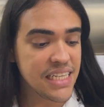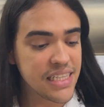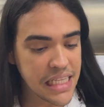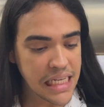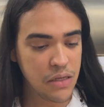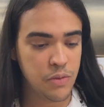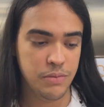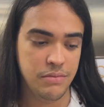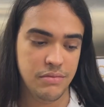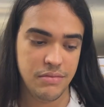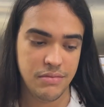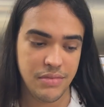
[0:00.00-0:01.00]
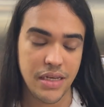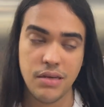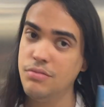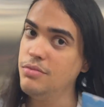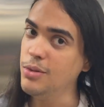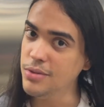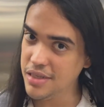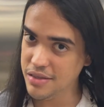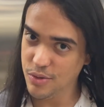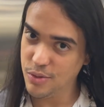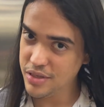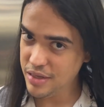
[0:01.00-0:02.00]
então, eu não sei se
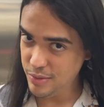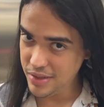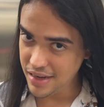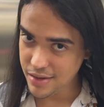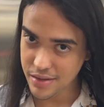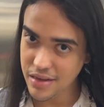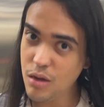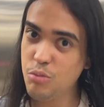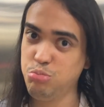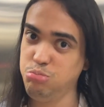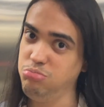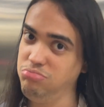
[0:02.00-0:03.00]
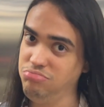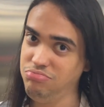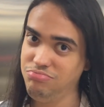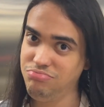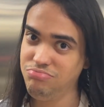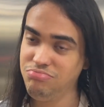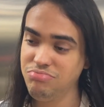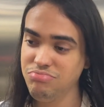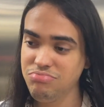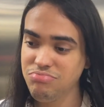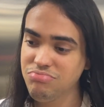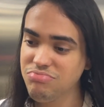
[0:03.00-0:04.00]
eu gostei muito daqui. Sétimo andar. Por quê?
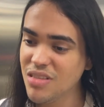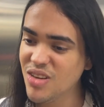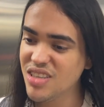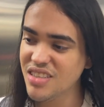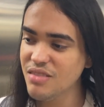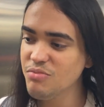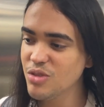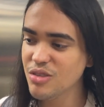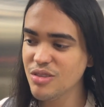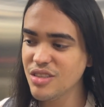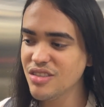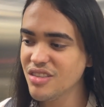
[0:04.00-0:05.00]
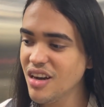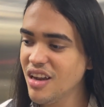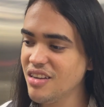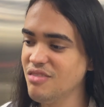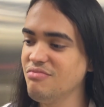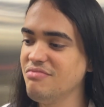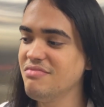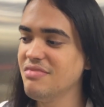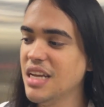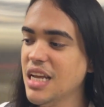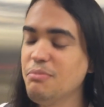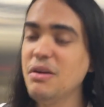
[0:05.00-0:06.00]
Eu achei muito. Achou estranho. ruim?
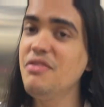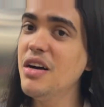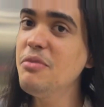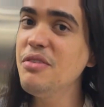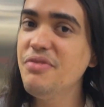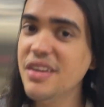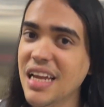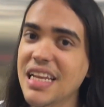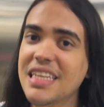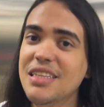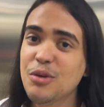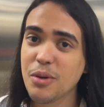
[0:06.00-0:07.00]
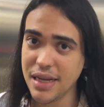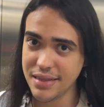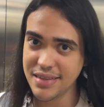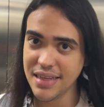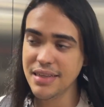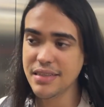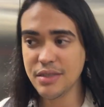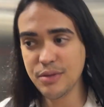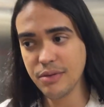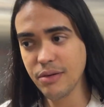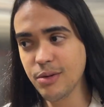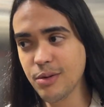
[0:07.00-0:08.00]
Vamos Mas vamos ver. ver lá dentro do quarto, né? É,
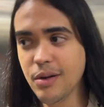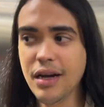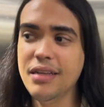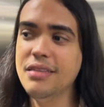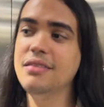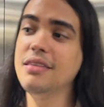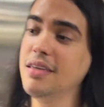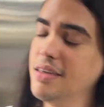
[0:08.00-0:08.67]
vamos... O quarto é que